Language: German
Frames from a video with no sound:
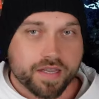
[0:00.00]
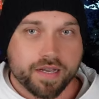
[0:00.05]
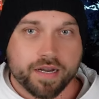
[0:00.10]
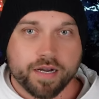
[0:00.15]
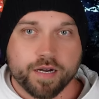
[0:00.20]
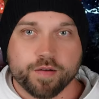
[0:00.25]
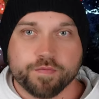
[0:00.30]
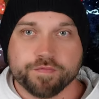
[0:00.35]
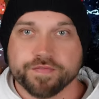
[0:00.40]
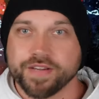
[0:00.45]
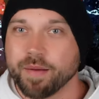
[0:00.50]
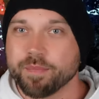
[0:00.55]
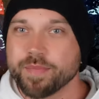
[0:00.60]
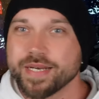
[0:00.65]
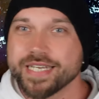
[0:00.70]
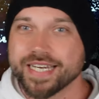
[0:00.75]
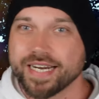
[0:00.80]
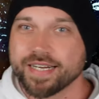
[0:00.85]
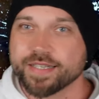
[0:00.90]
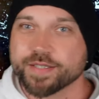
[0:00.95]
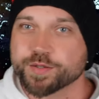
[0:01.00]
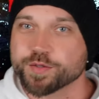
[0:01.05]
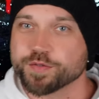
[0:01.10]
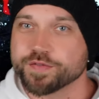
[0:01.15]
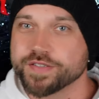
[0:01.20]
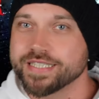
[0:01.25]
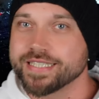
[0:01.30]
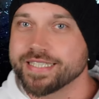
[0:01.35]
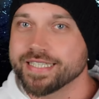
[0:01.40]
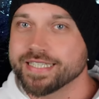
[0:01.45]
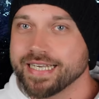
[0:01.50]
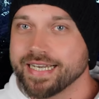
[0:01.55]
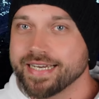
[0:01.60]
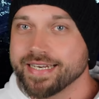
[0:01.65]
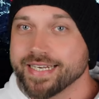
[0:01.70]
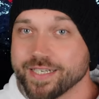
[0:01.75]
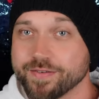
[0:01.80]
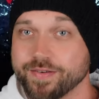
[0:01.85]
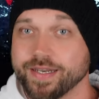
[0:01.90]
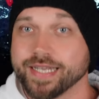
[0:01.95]
Ähm, wir haben nicht allzu viel
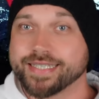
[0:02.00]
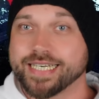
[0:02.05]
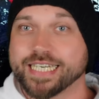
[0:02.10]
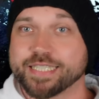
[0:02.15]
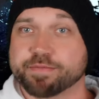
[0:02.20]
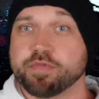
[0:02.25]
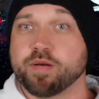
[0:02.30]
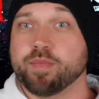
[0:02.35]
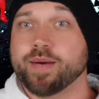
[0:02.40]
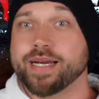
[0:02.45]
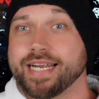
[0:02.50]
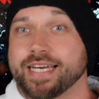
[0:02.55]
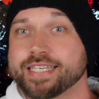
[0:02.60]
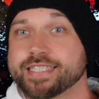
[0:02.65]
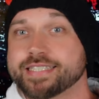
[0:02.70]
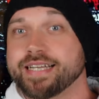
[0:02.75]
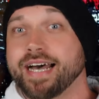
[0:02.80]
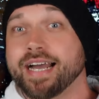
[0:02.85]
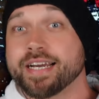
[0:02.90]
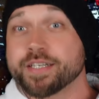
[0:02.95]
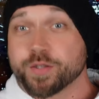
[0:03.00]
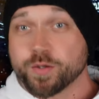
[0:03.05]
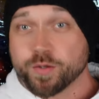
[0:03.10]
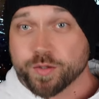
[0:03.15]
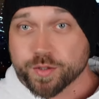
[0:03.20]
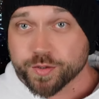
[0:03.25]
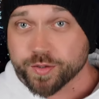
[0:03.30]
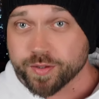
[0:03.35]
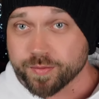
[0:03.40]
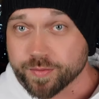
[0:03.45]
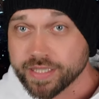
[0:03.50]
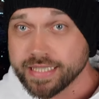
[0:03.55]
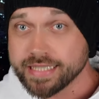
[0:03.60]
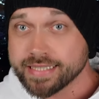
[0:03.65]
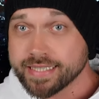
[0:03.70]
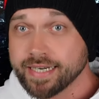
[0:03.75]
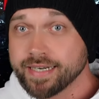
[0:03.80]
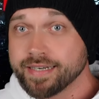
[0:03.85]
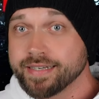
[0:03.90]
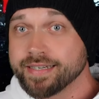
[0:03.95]
gesehen. Ich will jetzt erstmal meinen ersten Eindruck zu dem
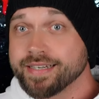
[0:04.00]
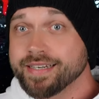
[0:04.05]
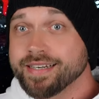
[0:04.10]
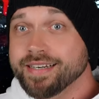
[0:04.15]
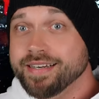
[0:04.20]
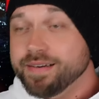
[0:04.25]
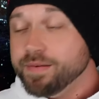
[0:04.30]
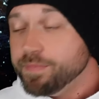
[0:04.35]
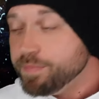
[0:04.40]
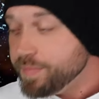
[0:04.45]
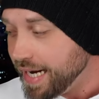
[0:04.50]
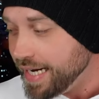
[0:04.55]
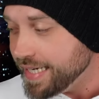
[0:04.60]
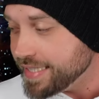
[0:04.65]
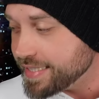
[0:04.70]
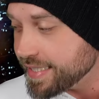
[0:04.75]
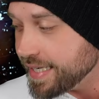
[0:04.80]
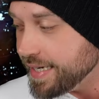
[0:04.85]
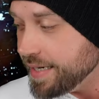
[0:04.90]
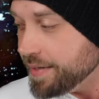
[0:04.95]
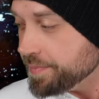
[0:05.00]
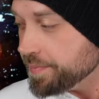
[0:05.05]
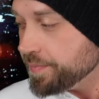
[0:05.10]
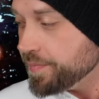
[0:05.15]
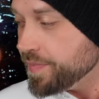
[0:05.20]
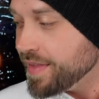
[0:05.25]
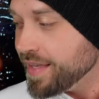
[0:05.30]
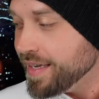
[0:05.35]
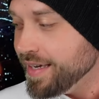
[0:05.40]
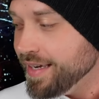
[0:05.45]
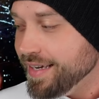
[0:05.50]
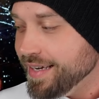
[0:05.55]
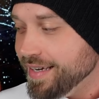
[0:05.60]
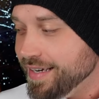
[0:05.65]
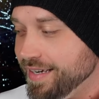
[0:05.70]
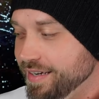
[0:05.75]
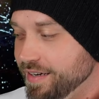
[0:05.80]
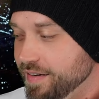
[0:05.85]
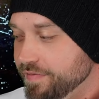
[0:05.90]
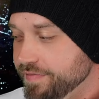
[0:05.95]
Teaser preisgeben.
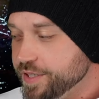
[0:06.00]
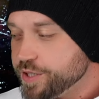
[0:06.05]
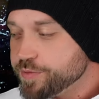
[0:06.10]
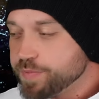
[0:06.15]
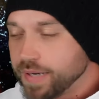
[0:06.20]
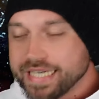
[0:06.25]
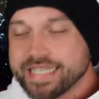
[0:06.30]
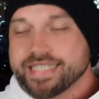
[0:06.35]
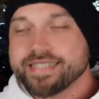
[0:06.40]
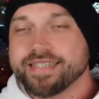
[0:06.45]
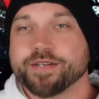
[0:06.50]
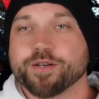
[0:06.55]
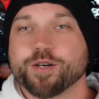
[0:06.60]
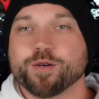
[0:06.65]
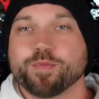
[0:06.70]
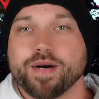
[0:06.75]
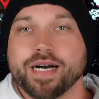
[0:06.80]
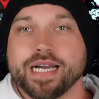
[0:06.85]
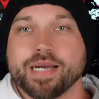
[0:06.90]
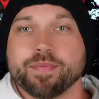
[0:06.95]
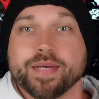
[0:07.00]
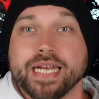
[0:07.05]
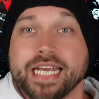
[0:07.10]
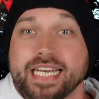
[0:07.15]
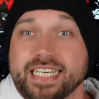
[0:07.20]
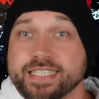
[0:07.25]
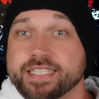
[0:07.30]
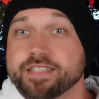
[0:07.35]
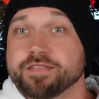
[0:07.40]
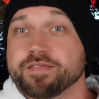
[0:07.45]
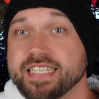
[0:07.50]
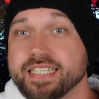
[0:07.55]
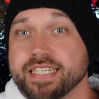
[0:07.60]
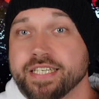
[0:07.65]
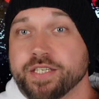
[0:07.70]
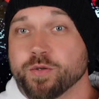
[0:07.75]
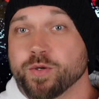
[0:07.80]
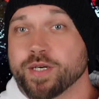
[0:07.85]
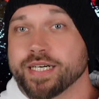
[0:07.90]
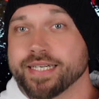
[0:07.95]
Wir sprechen dann nochmal im nächsten
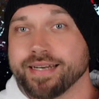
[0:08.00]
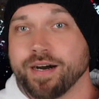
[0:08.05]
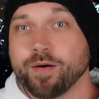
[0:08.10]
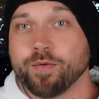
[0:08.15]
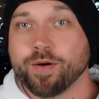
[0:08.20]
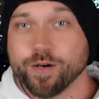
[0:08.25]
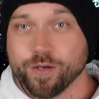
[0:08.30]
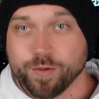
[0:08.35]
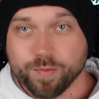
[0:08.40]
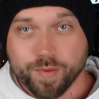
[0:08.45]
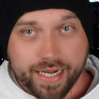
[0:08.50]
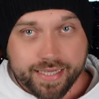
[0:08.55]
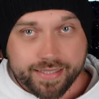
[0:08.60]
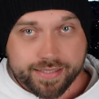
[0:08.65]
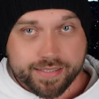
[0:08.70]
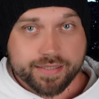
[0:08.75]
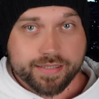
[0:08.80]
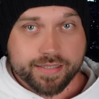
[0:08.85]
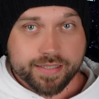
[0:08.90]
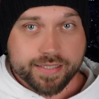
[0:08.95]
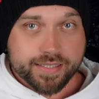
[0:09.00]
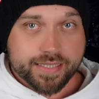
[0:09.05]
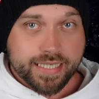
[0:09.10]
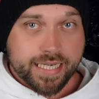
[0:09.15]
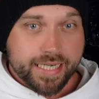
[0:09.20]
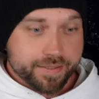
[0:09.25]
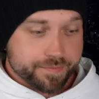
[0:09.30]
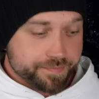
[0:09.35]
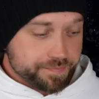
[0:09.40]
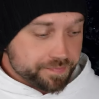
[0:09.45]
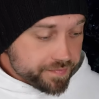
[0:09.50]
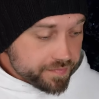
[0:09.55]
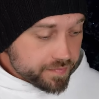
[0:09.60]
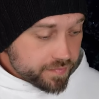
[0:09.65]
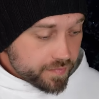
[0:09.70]
Video genauer über einzelne Szenen.